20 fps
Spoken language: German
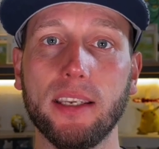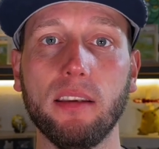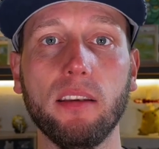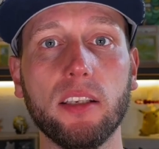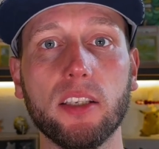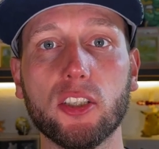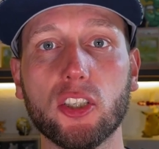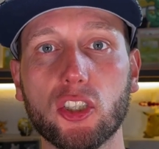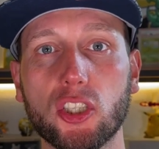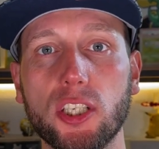
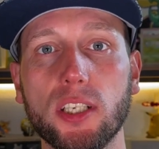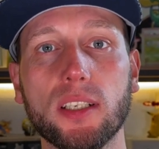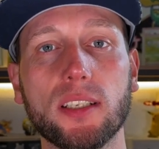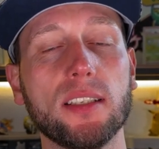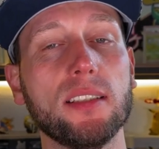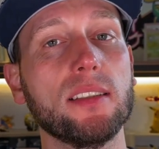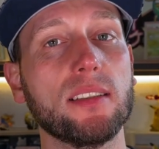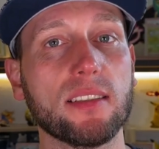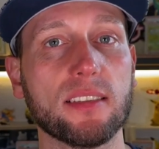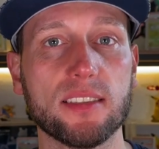Ich schicke
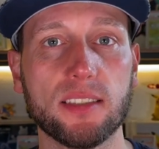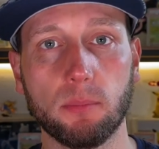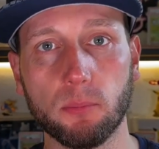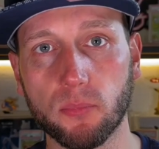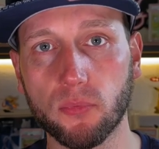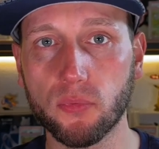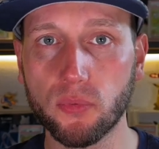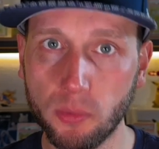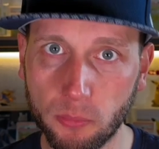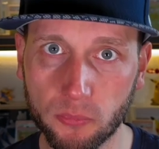
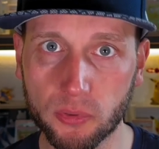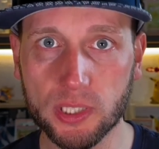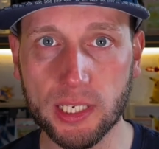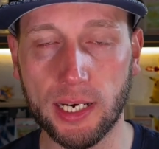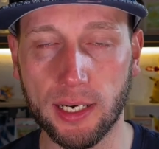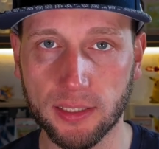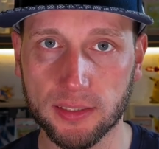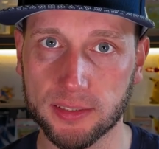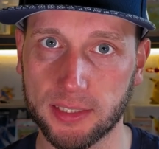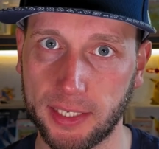insgesamt fünf
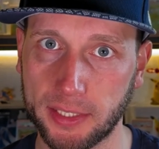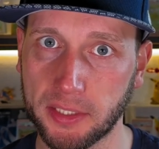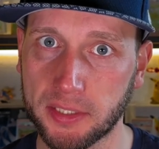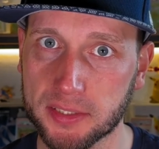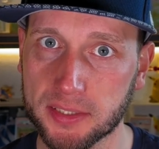Karten ein.